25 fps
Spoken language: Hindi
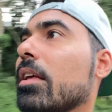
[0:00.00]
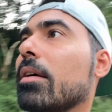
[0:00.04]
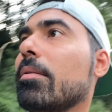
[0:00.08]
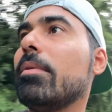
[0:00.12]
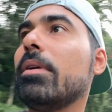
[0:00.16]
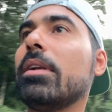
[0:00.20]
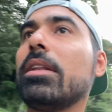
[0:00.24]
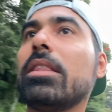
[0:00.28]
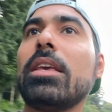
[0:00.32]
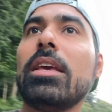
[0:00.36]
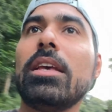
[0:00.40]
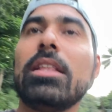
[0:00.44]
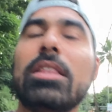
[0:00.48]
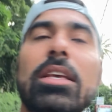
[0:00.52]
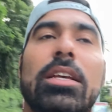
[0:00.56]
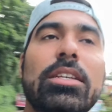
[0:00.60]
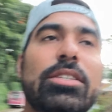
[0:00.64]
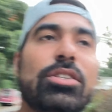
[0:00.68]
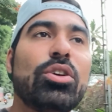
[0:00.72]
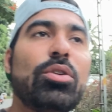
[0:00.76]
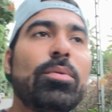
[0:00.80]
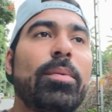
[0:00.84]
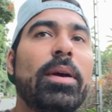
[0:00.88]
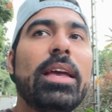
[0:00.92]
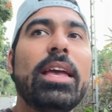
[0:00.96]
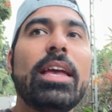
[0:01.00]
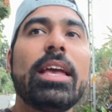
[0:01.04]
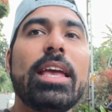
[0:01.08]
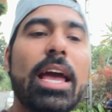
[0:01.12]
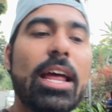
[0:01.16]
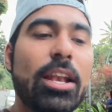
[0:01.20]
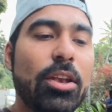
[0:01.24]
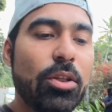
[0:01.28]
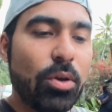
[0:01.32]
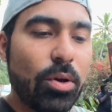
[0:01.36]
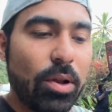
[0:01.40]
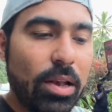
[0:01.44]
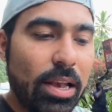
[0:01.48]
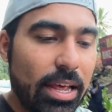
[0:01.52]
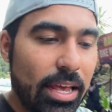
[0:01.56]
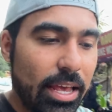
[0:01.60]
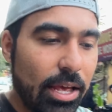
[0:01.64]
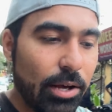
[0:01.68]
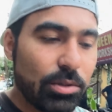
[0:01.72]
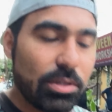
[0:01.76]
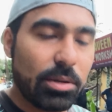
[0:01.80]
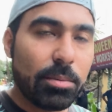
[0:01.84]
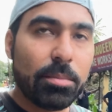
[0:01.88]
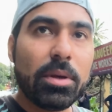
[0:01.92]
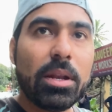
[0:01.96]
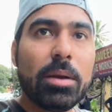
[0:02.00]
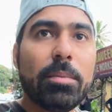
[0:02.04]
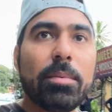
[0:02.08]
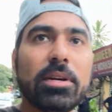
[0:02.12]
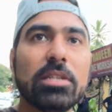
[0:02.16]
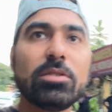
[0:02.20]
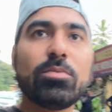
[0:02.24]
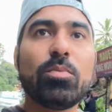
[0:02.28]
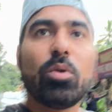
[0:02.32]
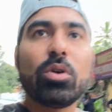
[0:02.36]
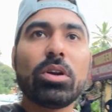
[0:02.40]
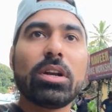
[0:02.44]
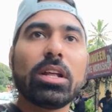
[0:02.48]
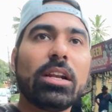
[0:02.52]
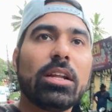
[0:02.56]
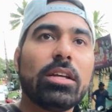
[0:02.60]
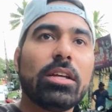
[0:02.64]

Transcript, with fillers: बट कि तीस रुपए की कैन क्यों लेके आऊँ जब मेरे पास बोतल